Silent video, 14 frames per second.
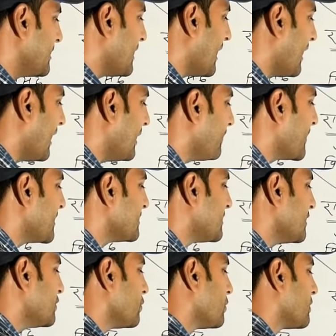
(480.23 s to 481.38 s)
विधान
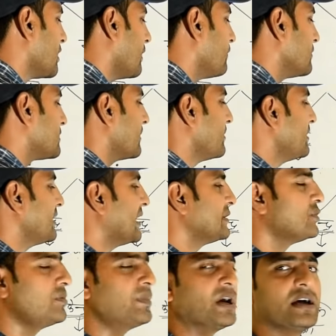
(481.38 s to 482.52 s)
परिषद जो होता है वो सभी
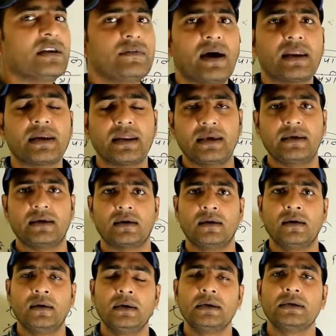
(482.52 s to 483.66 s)
राज्यों में अनिवार्य नहीं है
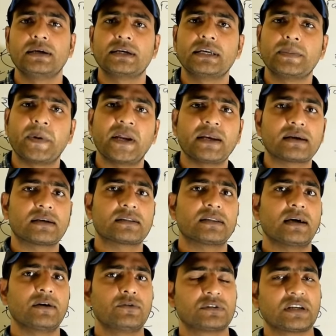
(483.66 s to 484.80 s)
यह डिपेंड करता
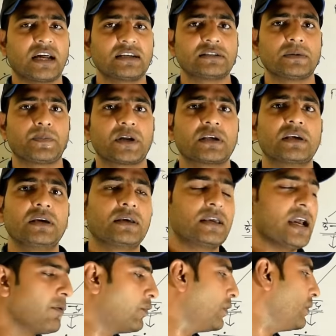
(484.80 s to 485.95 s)
है उस राज्य पर कि
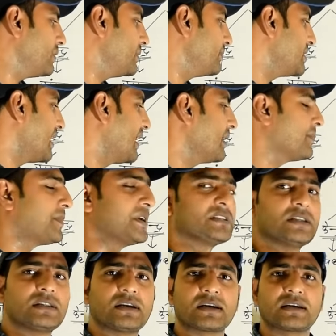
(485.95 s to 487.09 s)
क्या वो विधान
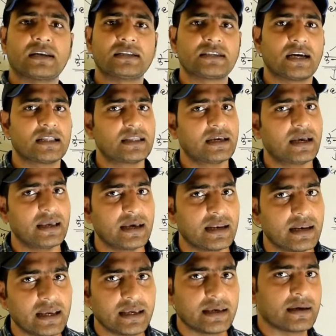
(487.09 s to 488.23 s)
परिषद रखना चाहते हैं या
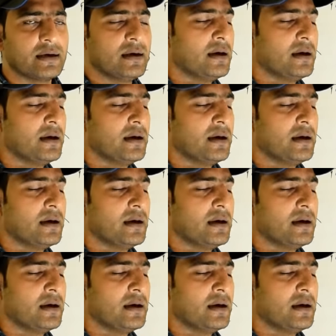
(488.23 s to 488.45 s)
नहीं